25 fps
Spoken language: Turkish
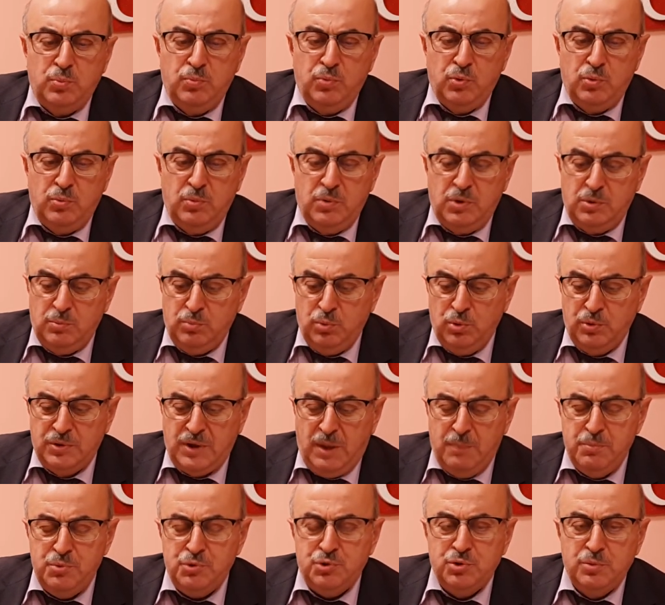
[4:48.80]
mecliste grup
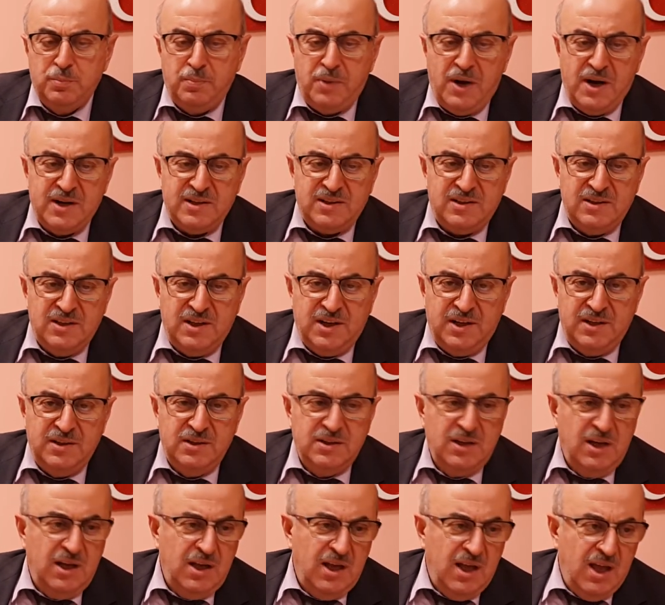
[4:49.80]
bulunan bütün
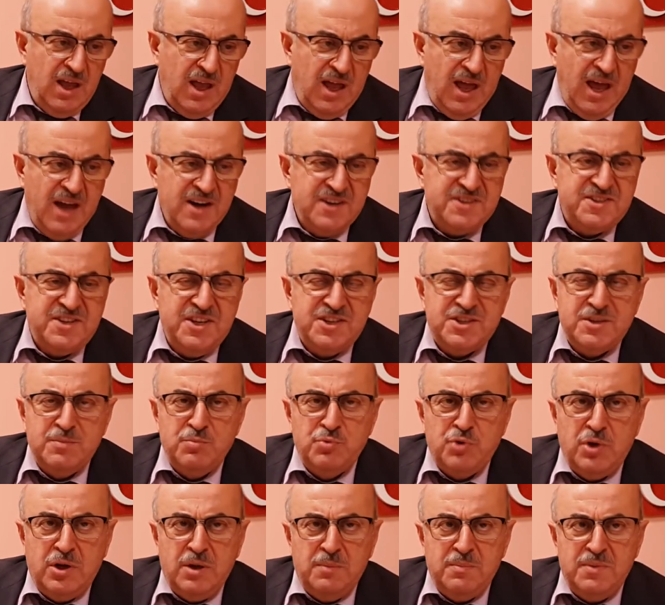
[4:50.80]
partilerin
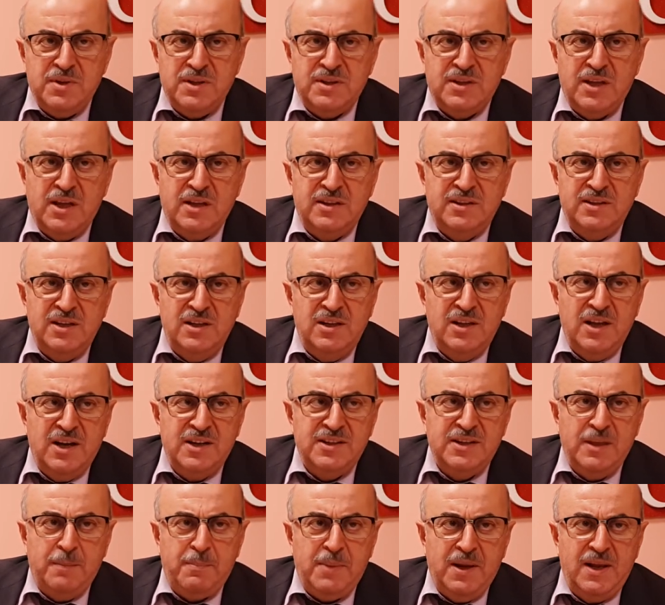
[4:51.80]
her seçim
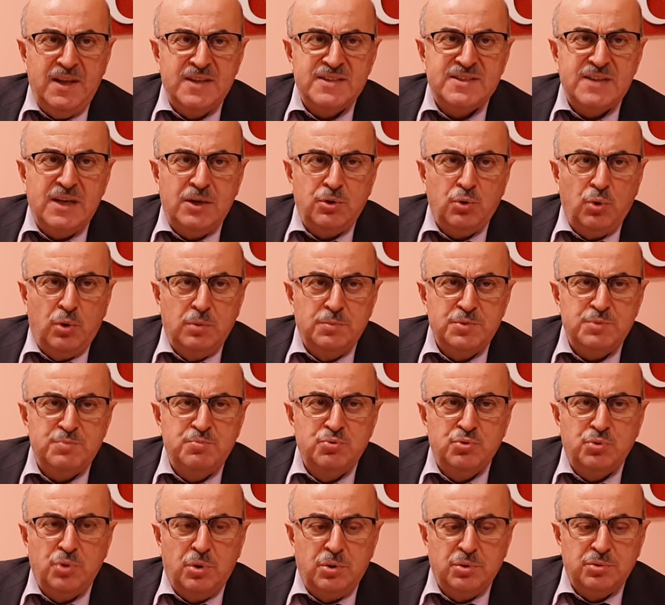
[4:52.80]
döneminde dillerine
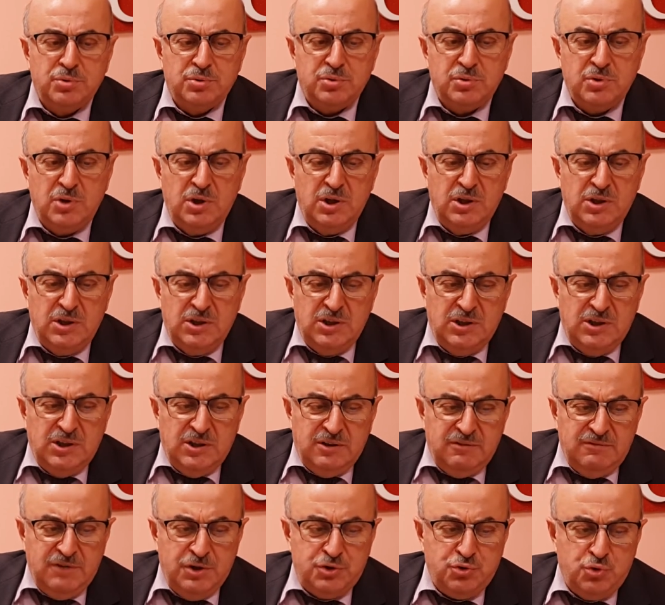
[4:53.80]
pelesenk olmuş bir
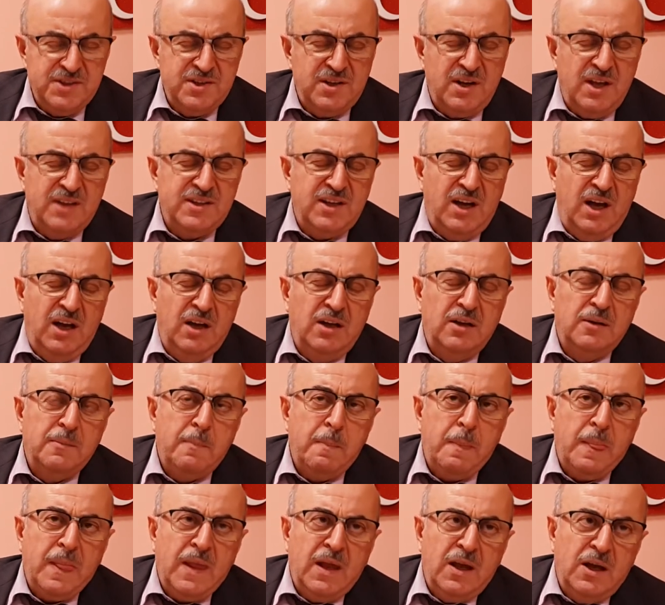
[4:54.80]
konudur. Ve çözüm
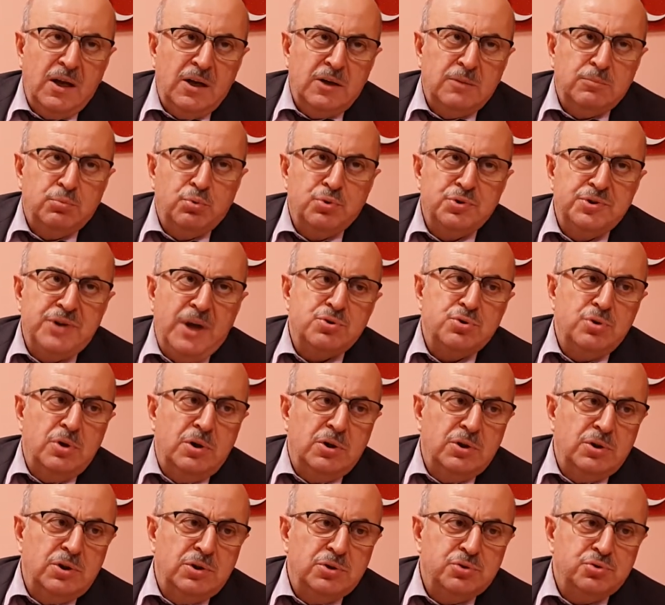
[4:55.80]
adına da
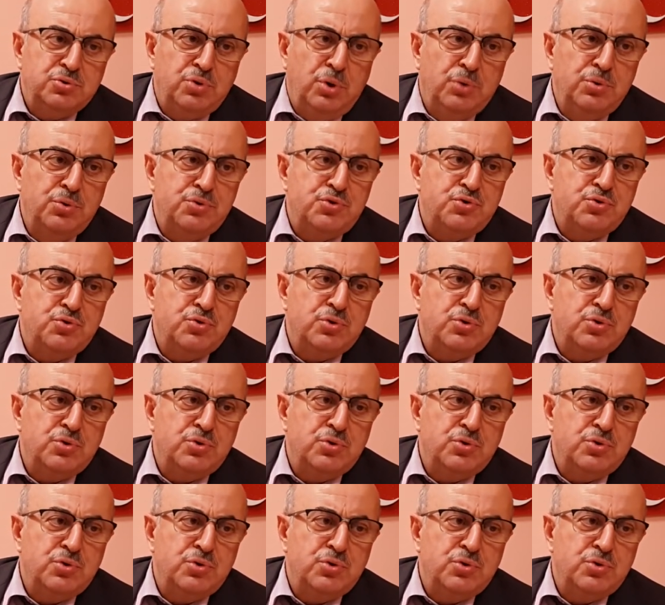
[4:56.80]
buradan bir